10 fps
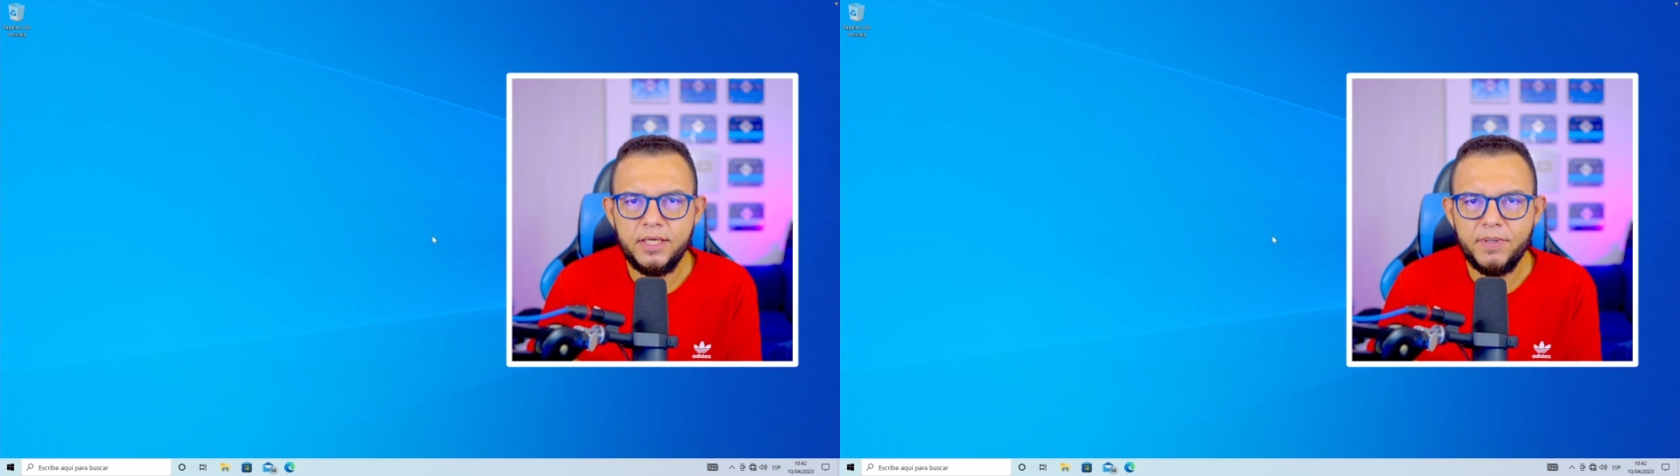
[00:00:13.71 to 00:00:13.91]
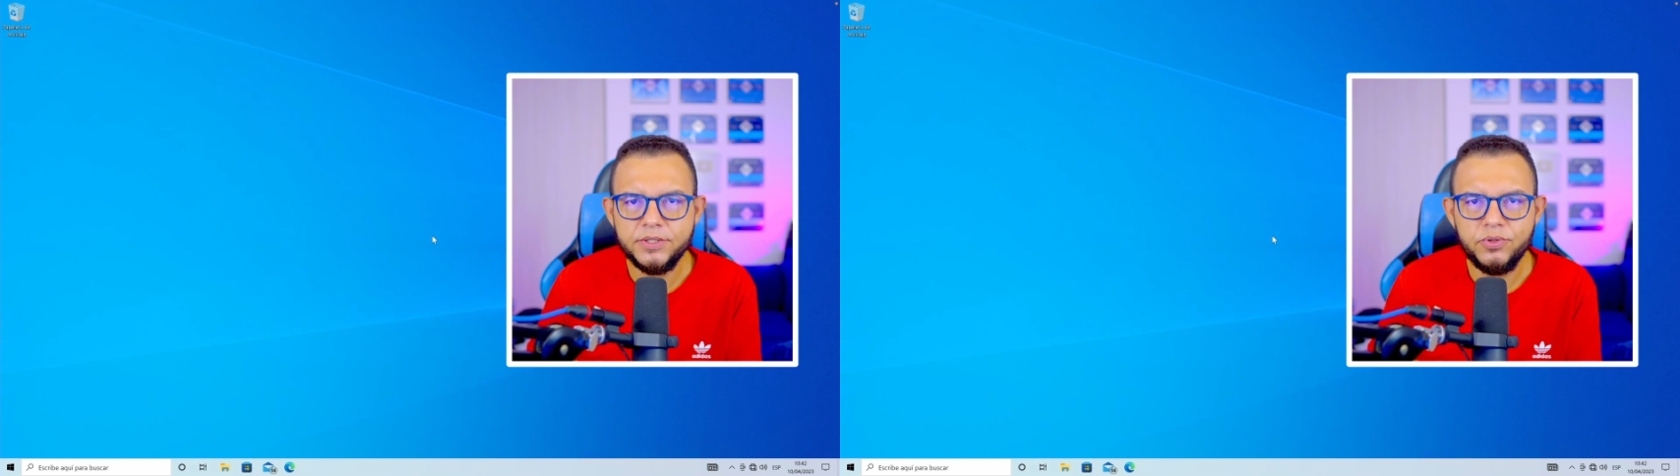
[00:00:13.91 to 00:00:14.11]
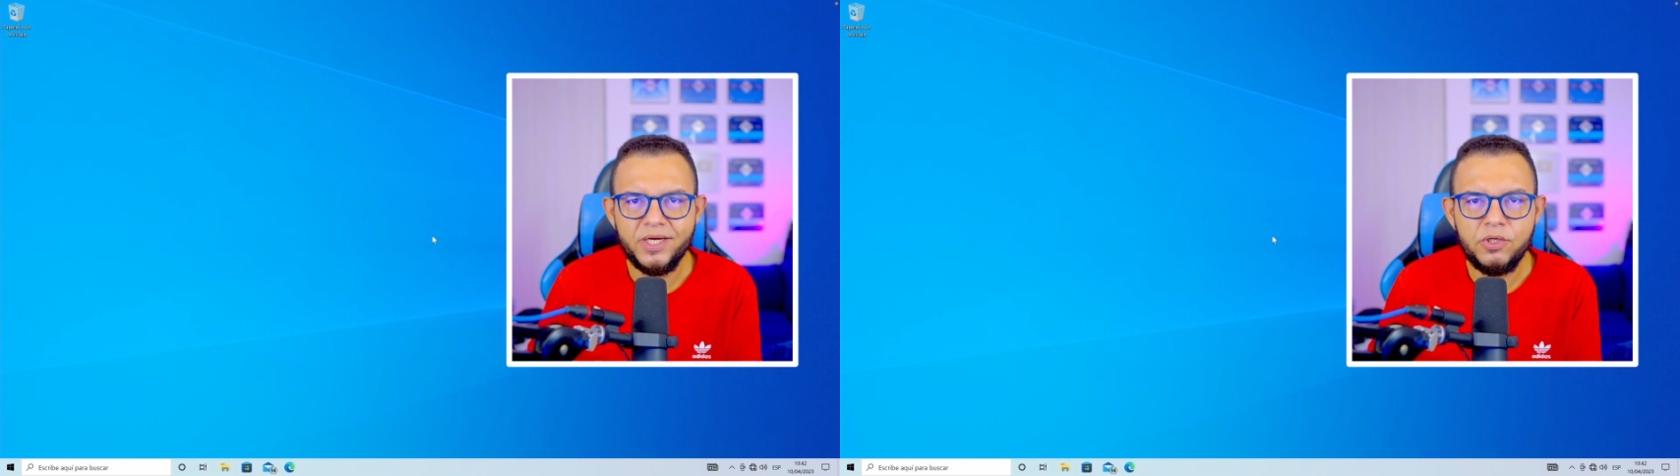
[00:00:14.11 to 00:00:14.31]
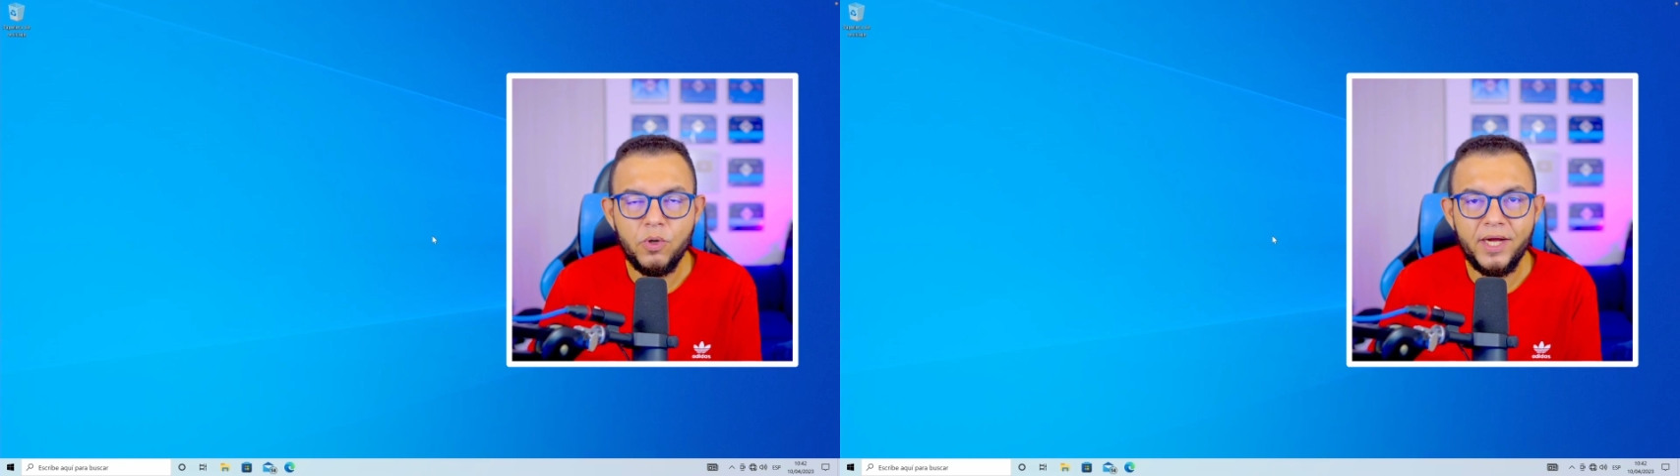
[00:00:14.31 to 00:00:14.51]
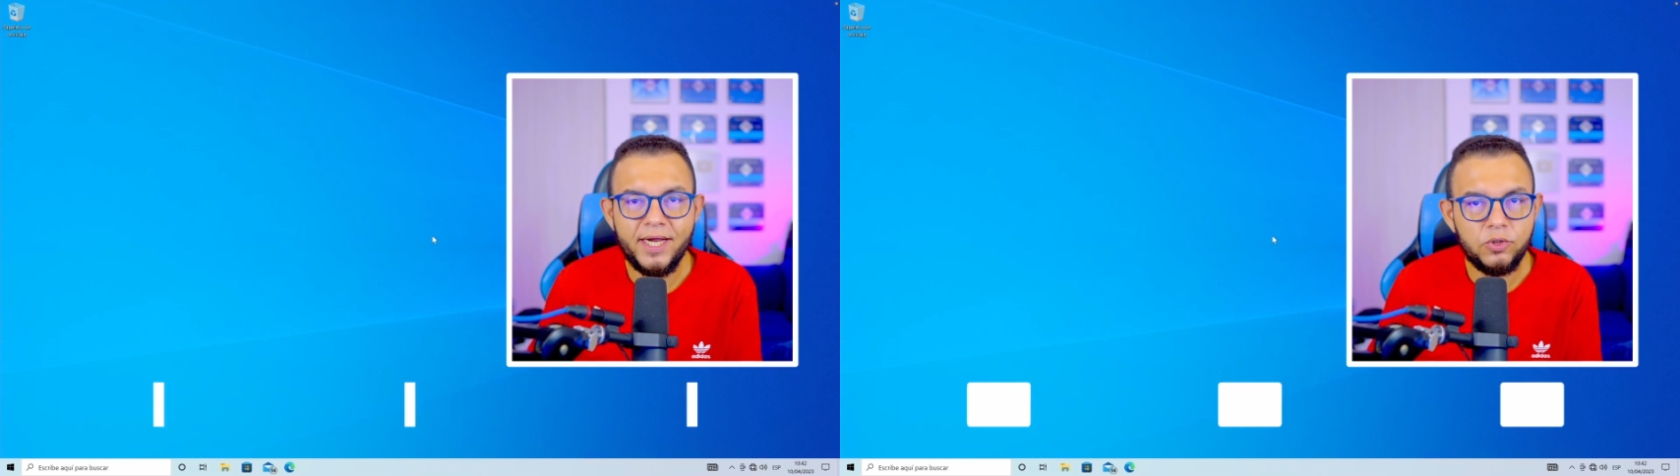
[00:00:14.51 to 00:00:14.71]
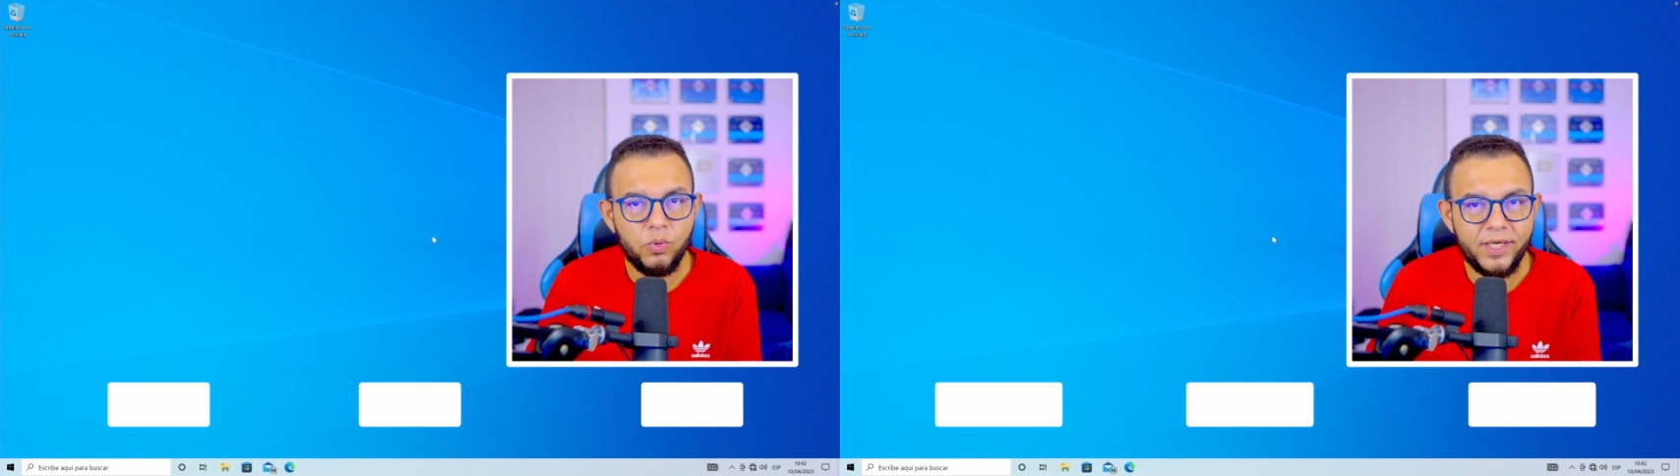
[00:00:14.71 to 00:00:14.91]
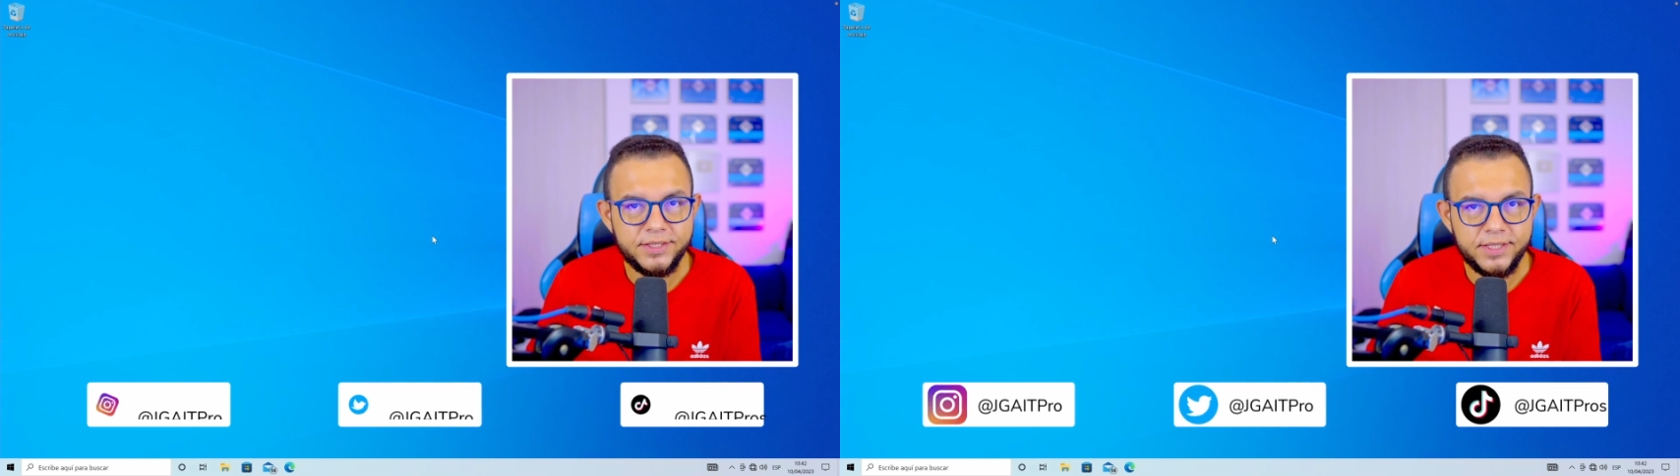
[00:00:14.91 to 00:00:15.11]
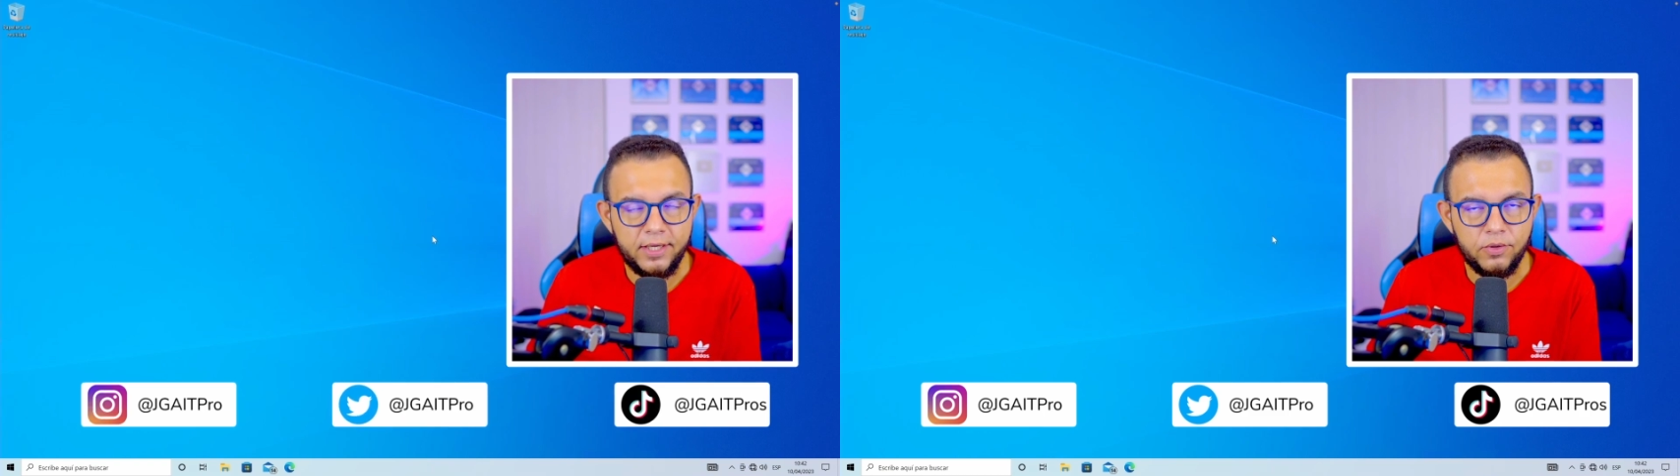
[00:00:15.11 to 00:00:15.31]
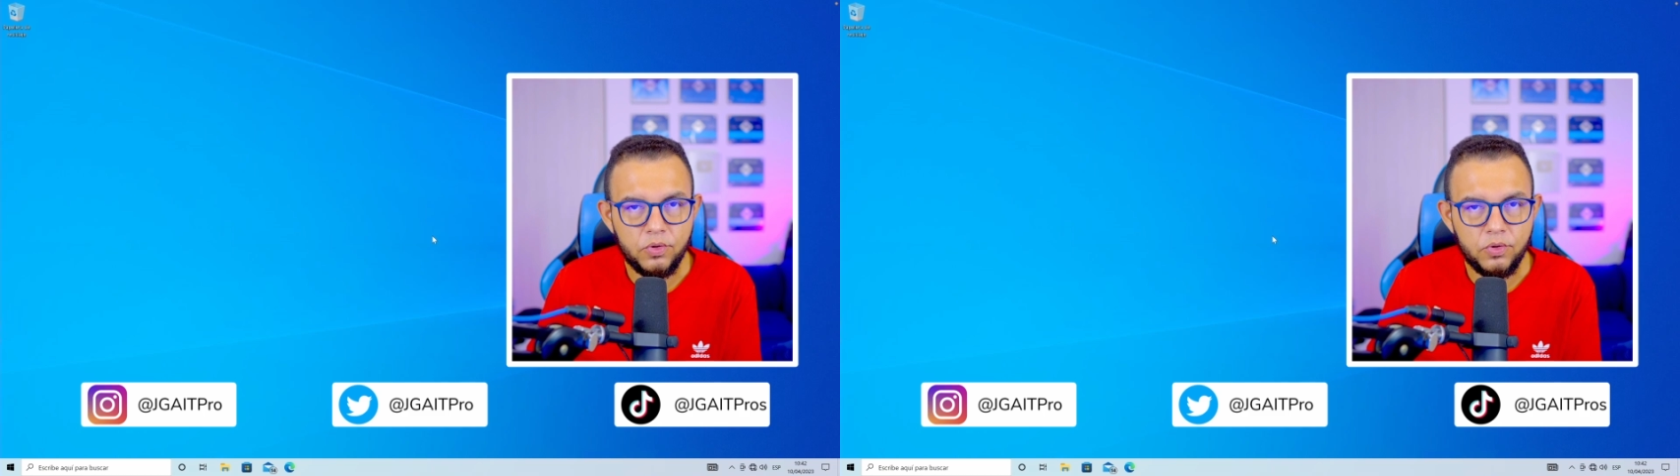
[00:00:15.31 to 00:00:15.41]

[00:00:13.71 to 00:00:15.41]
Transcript: personas no han actualizado